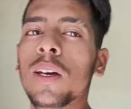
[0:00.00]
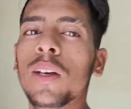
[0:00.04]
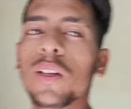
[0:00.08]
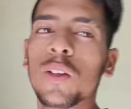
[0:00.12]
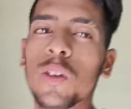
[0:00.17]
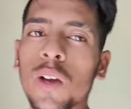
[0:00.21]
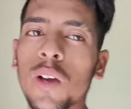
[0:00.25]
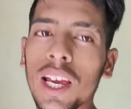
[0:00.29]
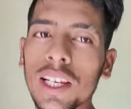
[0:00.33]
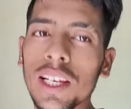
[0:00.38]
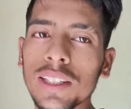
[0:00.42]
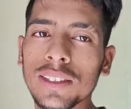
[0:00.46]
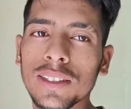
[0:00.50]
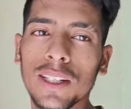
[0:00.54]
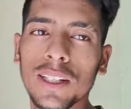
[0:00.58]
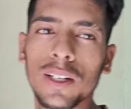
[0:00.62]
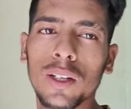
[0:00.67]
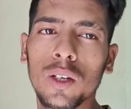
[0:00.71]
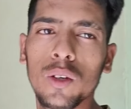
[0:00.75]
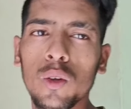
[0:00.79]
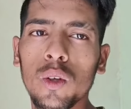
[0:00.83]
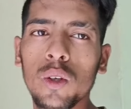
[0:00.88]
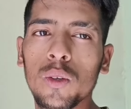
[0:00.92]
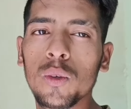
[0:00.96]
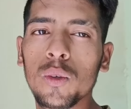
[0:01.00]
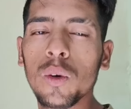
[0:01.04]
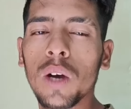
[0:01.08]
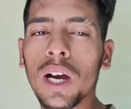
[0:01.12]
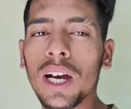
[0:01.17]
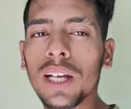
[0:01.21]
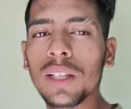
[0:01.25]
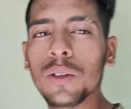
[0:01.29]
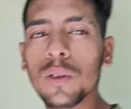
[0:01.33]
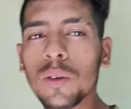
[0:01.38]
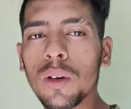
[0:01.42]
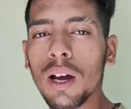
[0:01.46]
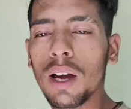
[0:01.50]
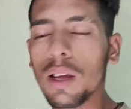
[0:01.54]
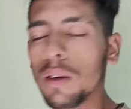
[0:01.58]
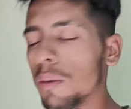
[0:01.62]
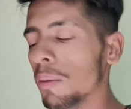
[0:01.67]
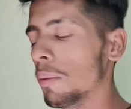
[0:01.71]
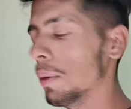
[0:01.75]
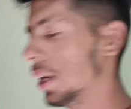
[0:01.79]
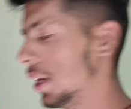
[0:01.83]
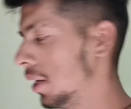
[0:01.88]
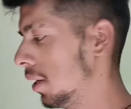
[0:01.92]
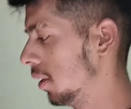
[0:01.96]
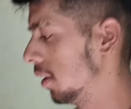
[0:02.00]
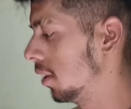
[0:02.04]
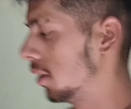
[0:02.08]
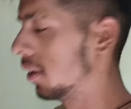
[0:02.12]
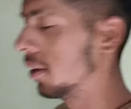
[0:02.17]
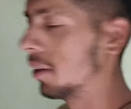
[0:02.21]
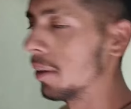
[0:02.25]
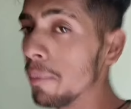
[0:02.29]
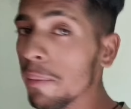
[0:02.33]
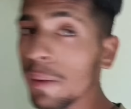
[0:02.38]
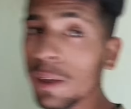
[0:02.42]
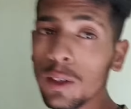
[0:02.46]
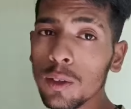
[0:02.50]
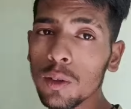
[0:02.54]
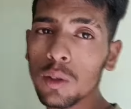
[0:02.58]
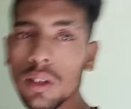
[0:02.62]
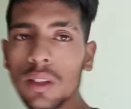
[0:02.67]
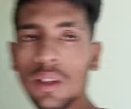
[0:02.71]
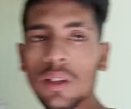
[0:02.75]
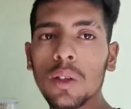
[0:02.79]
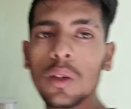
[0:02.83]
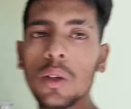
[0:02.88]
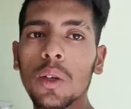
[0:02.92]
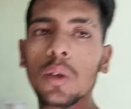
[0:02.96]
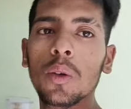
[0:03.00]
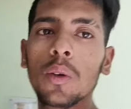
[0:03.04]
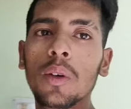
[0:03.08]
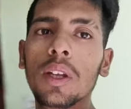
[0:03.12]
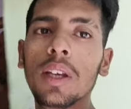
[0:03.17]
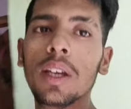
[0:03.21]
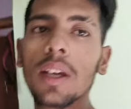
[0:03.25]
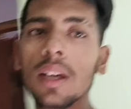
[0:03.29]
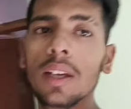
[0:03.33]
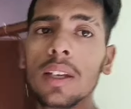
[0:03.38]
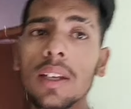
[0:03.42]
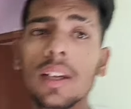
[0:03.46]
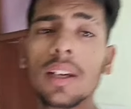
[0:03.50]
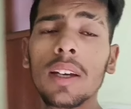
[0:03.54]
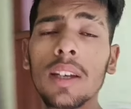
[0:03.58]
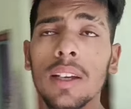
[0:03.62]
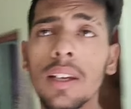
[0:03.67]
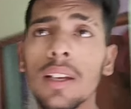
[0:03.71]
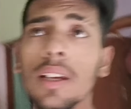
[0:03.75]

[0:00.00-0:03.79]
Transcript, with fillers: तो गैस कन्नू ईशू आज दुकान में बैठे हैं मंजू जी तो ड्यूटी गई है